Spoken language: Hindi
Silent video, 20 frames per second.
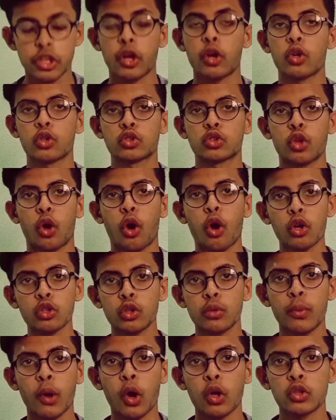देखो शौक
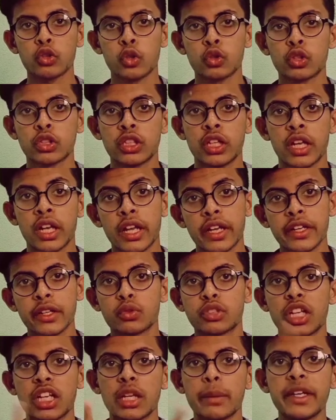तो बहुत होती है लेकिन
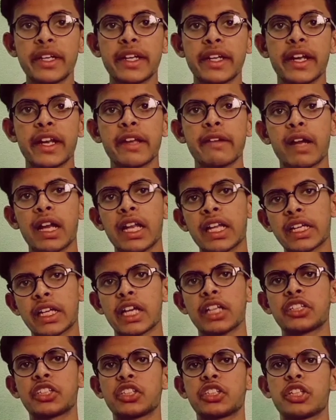उसे लिमिट करने वाली
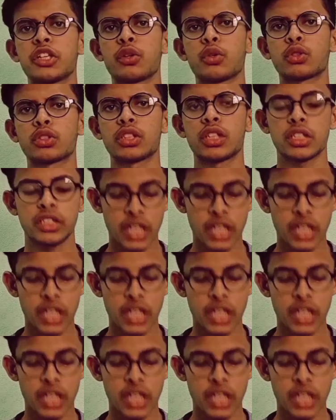कई चीज़ें होती